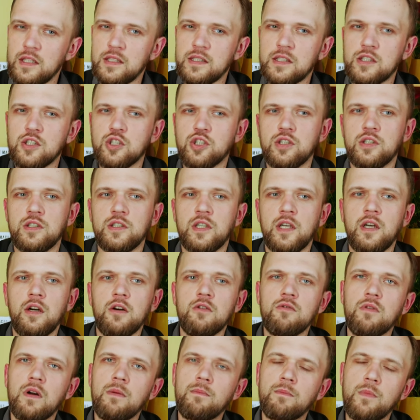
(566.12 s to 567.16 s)
skrzynię o
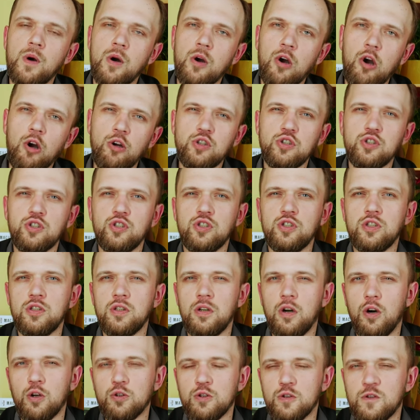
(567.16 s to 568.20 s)
głębokości
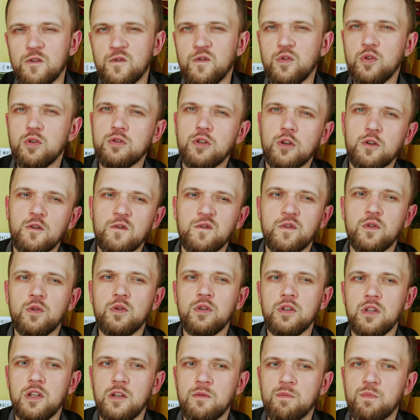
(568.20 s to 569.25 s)
od 2 do
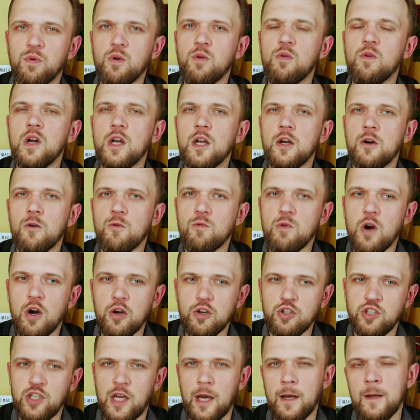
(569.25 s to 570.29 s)
2,5
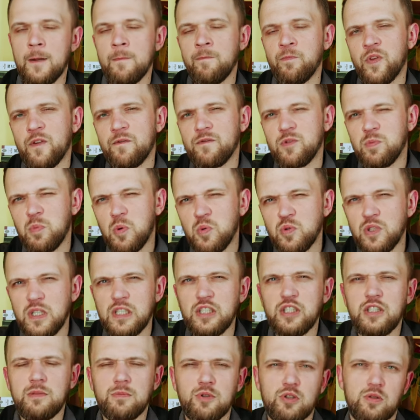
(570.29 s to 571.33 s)
łokcia.
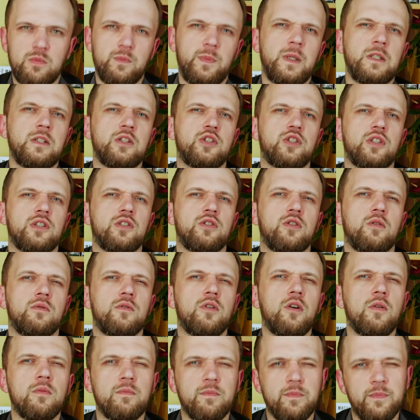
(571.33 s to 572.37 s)
Współcześnie możemy powiedzieć, że jest to
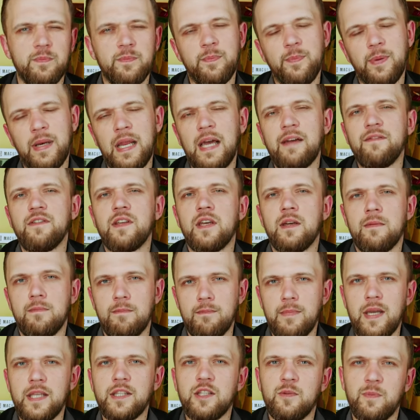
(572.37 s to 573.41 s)
no, prawie
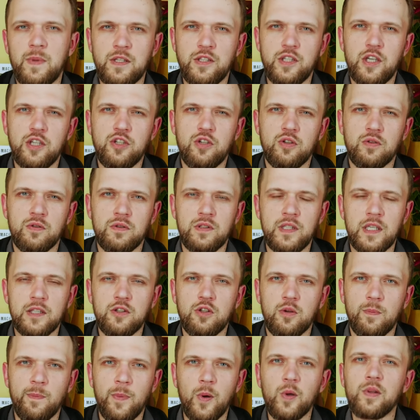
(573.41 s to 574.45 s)
1,50 m,
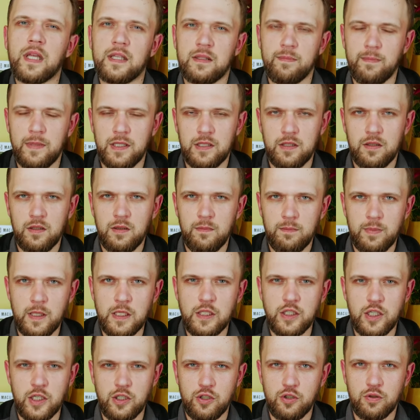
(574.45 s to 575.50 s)
nieco ponad
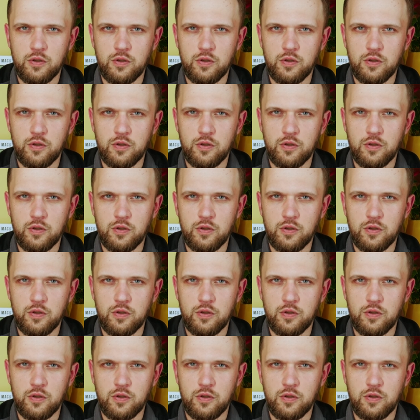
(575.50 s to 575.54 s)
1,50 m.